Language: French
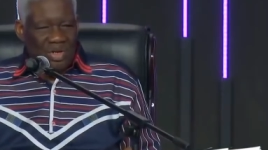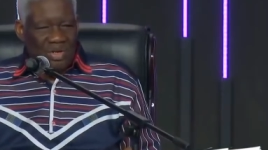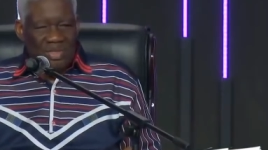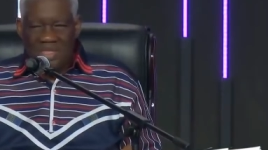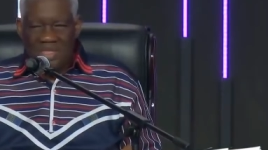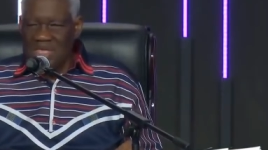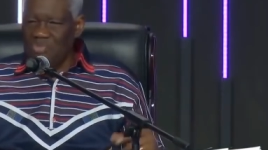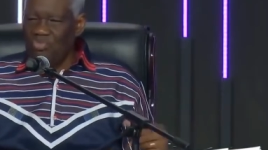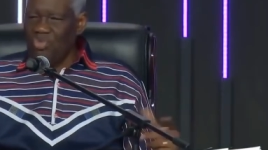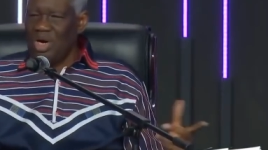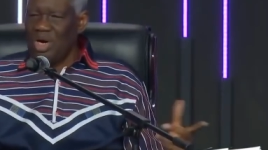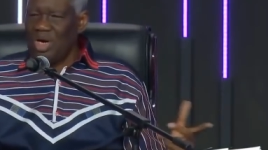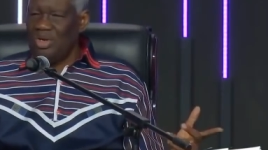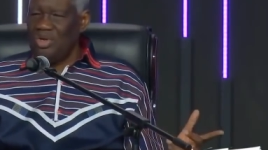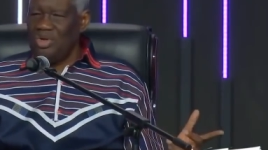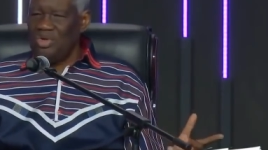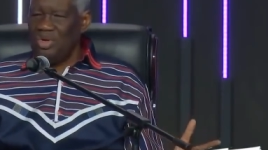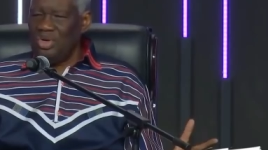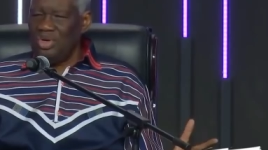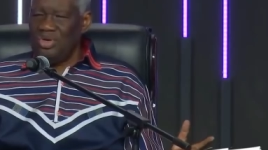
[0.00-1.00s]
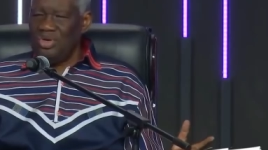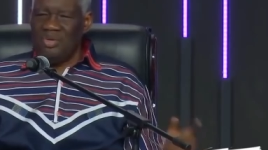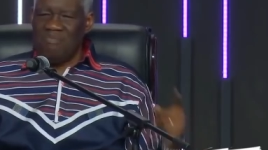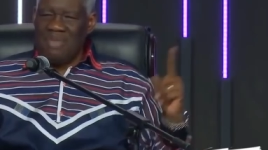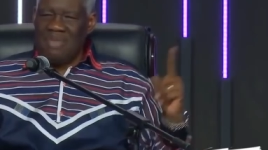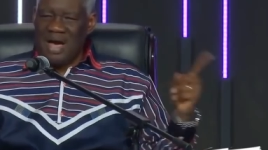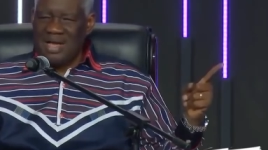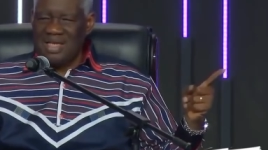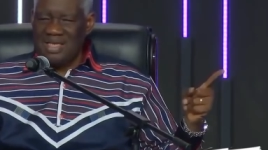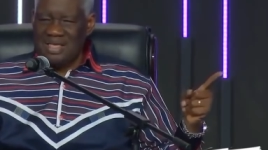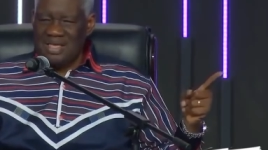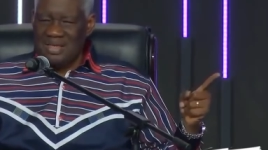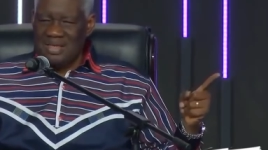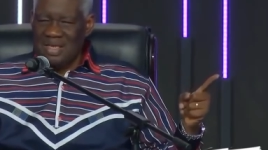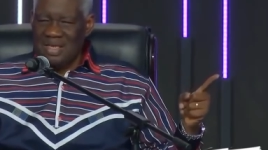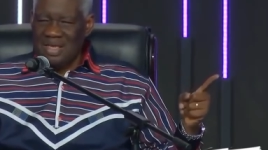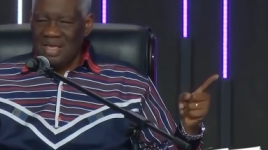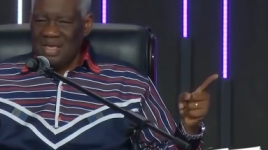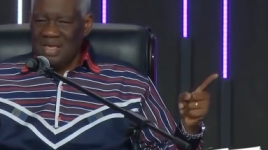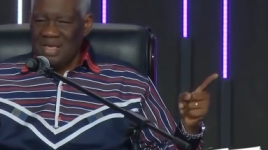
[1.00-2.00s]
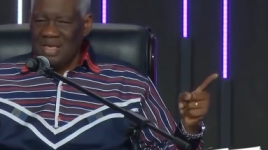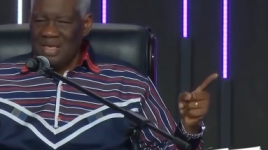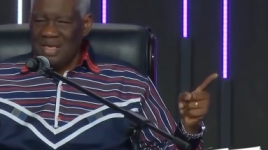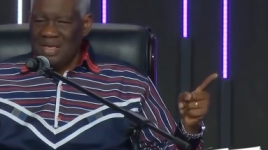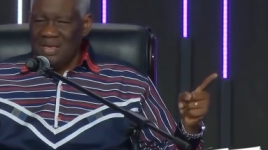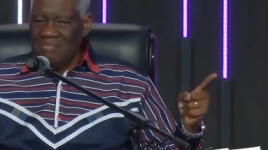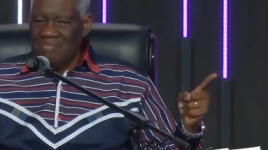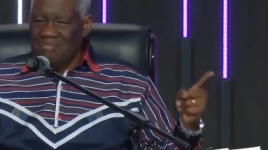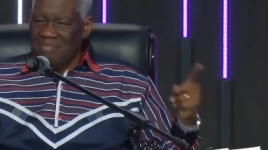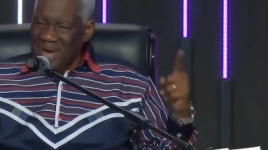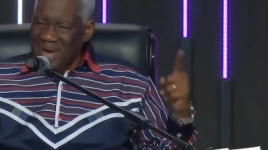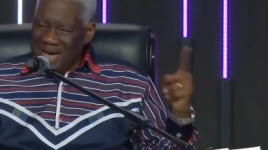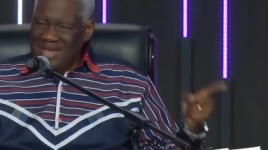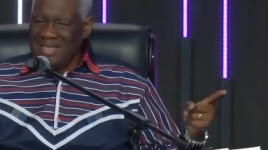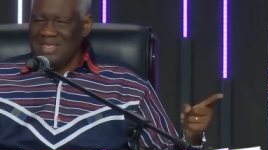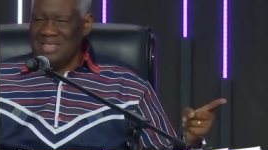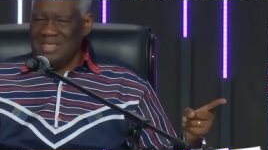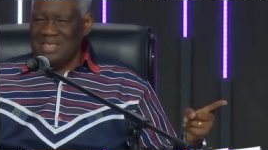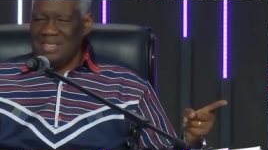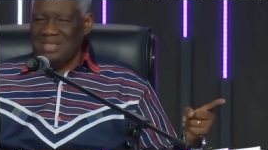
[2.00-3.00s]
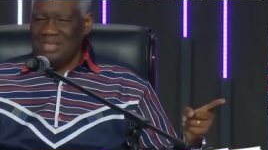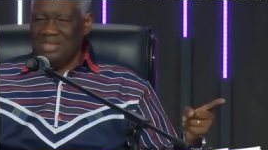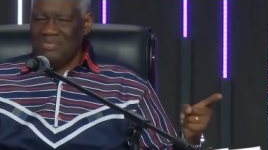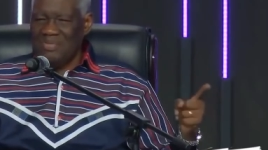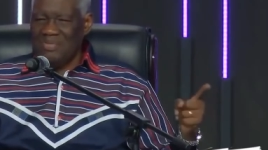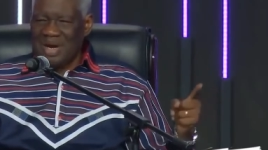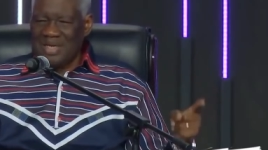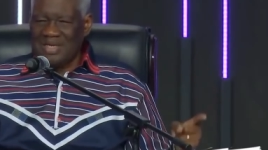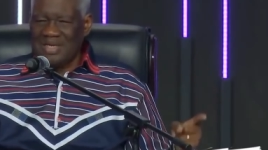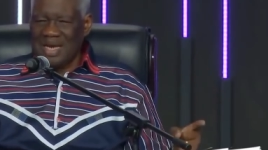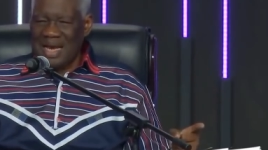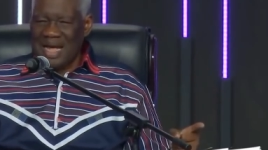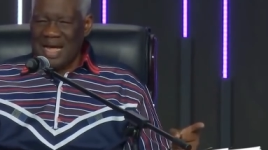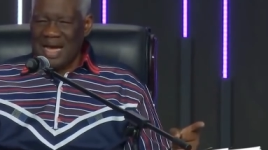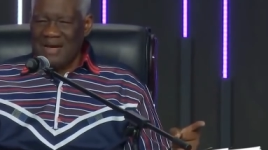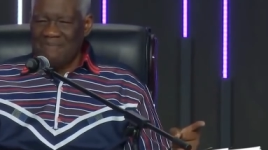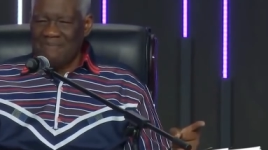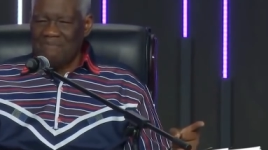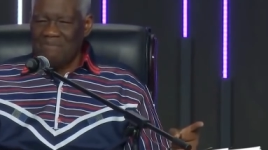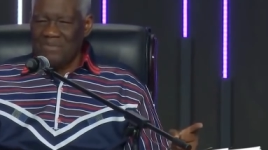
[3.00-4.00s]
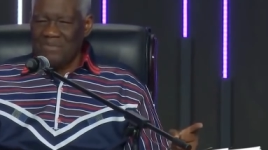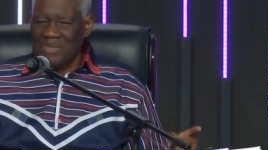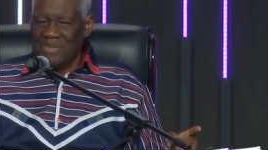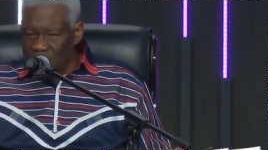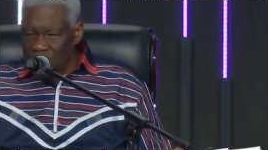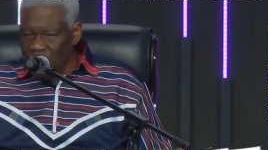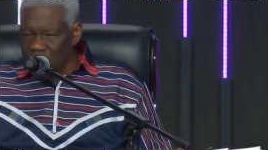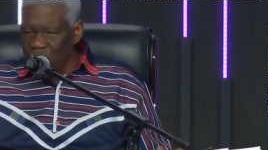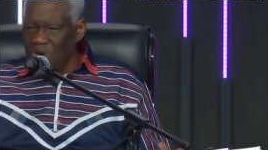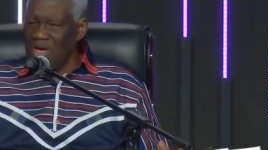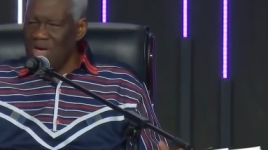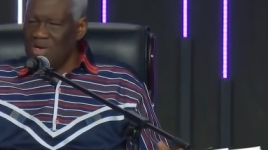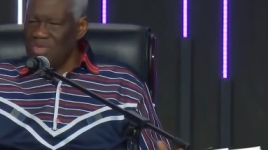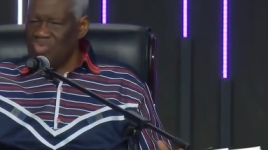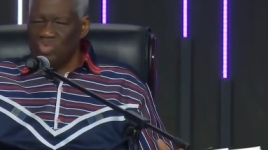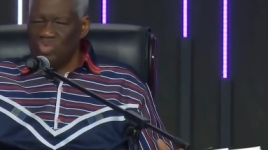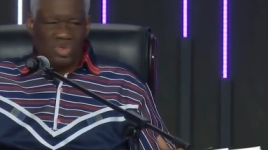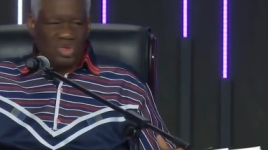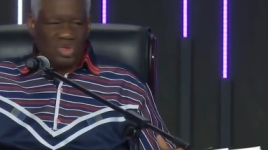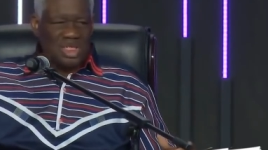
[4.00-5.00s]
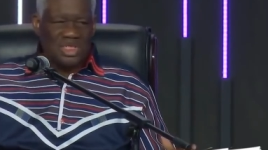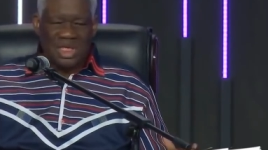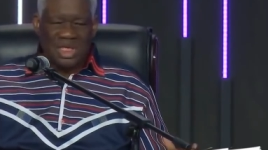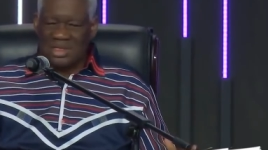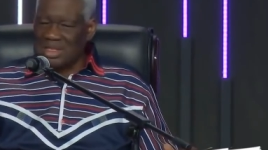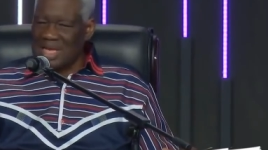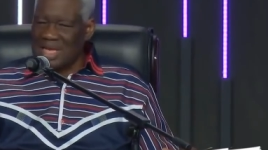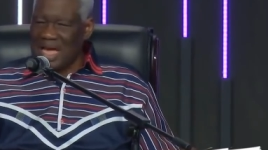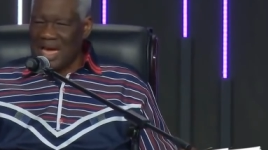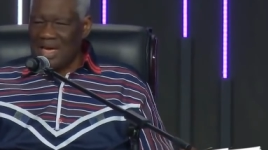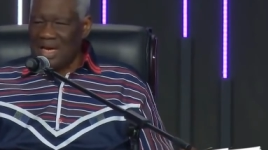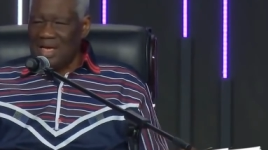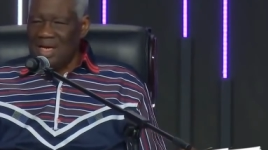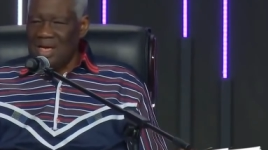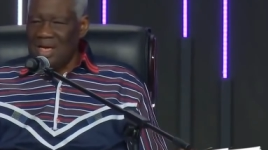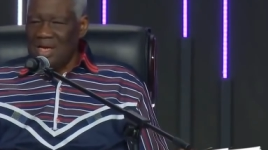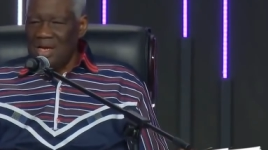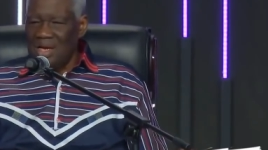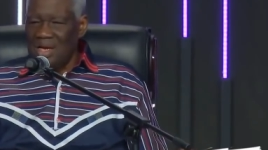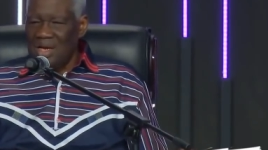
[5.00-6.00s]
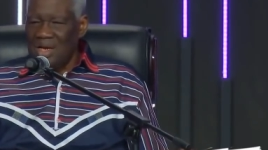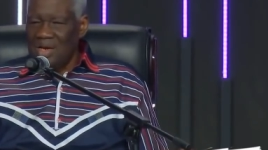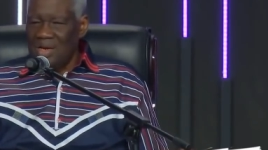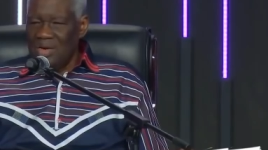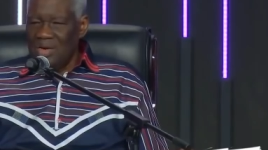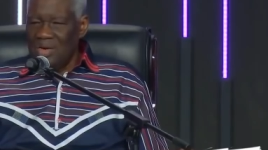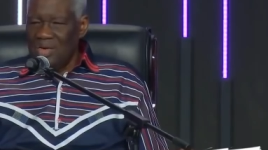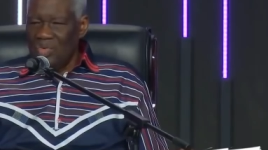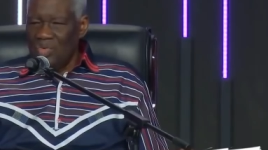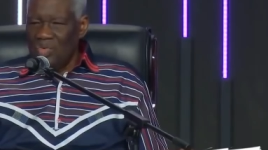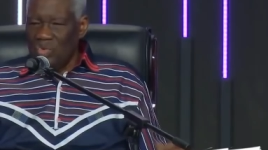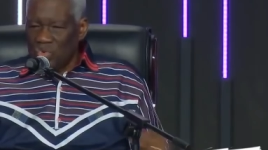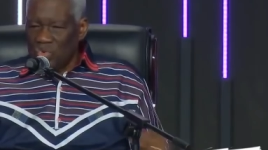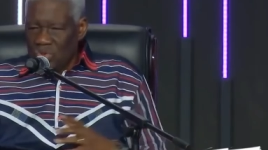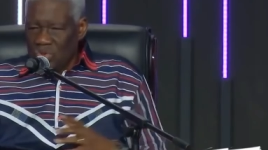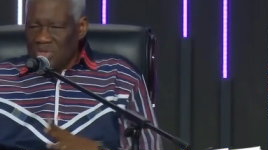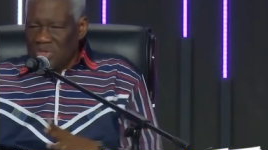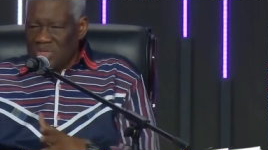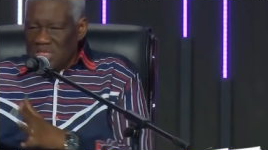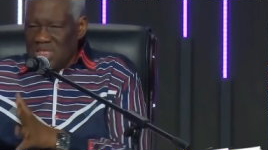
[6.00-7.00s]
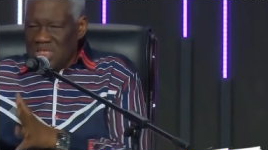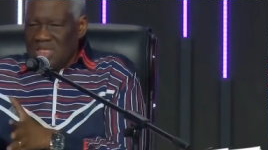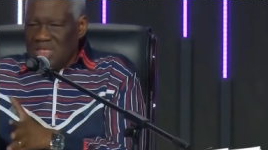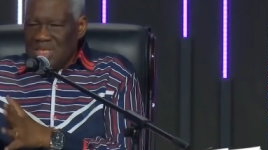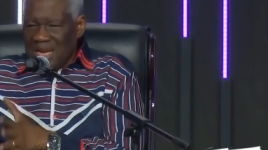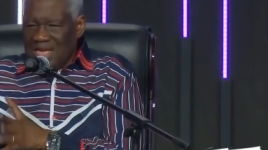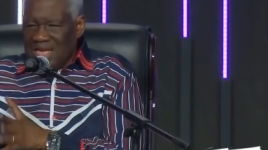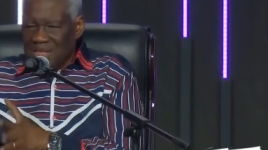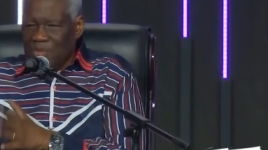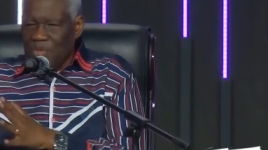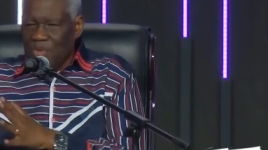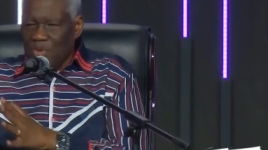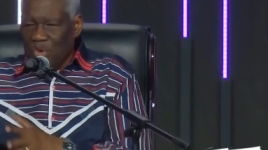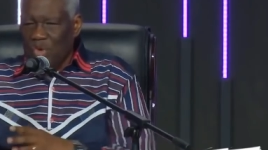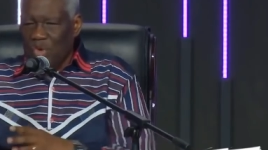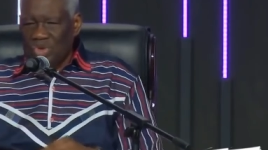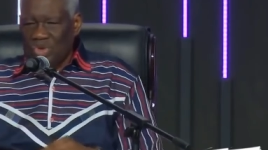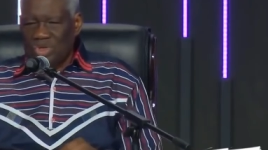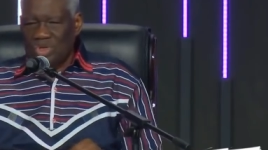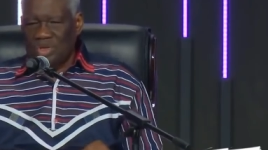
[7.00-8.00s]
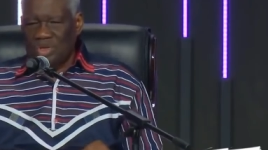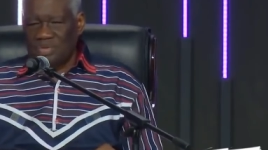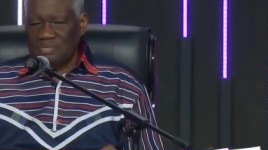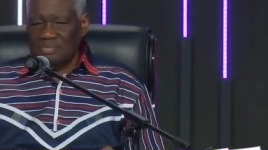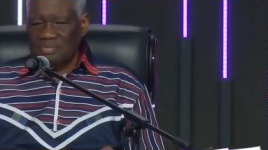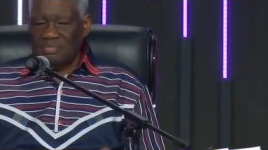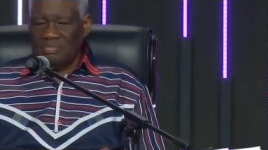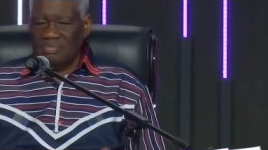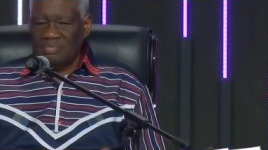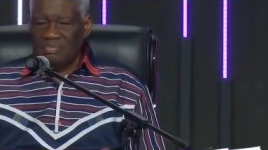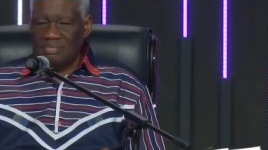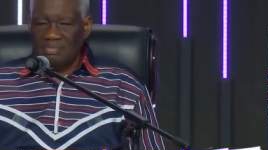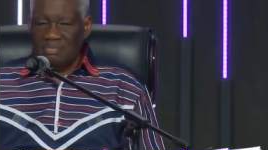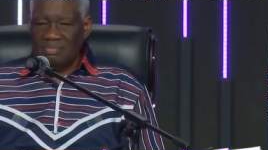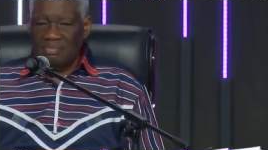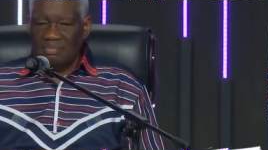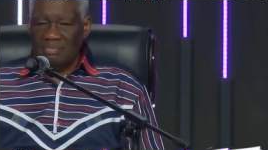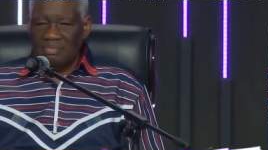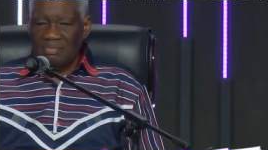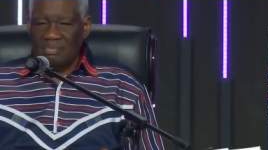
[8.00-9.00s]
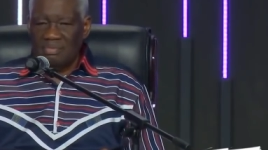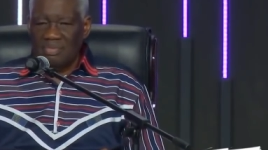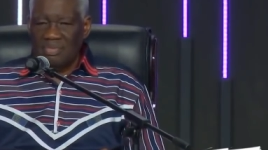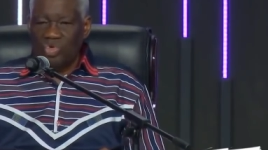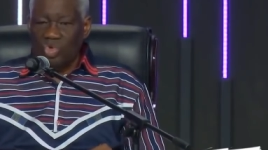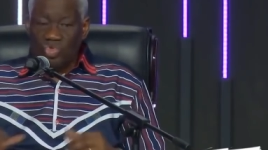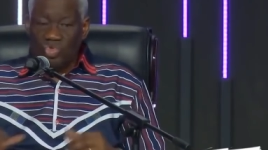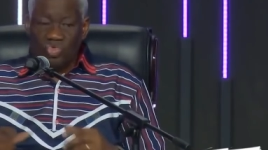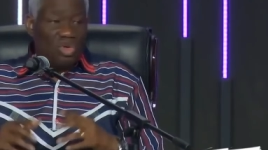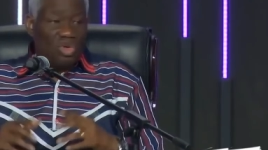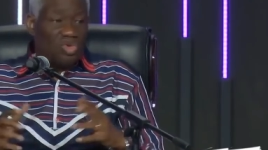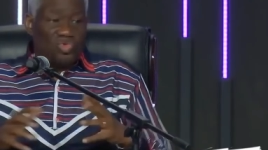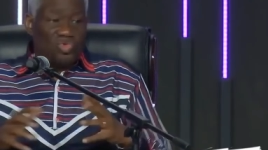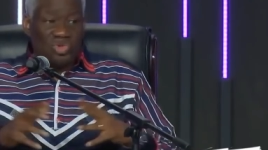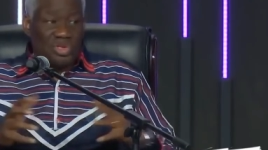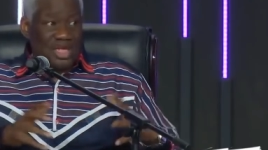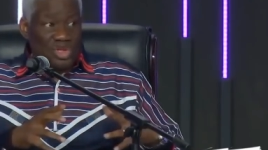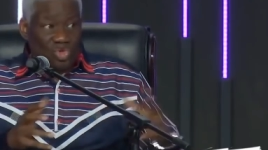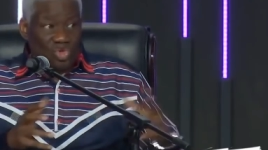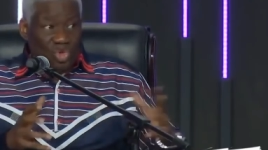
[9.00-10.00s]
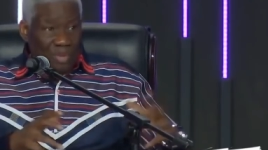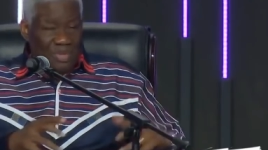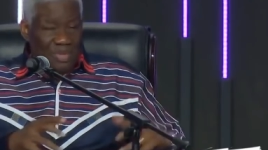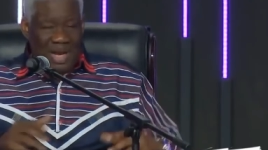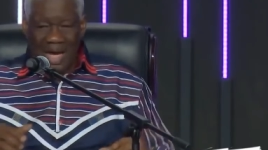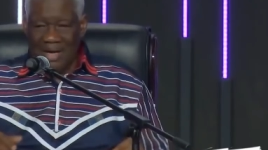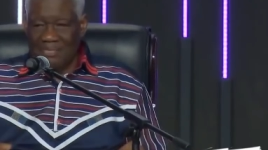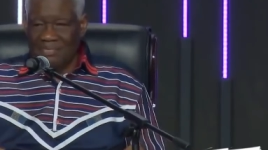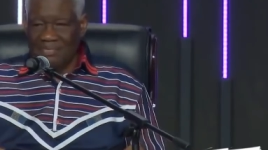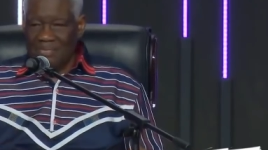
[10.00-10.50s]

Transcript: Dis-moi le nom de Marie, Marie de Magdala. Dis-moi tous ces gens-là. Où sont-ils dans la chambre haute Où sont tous ces hommes-là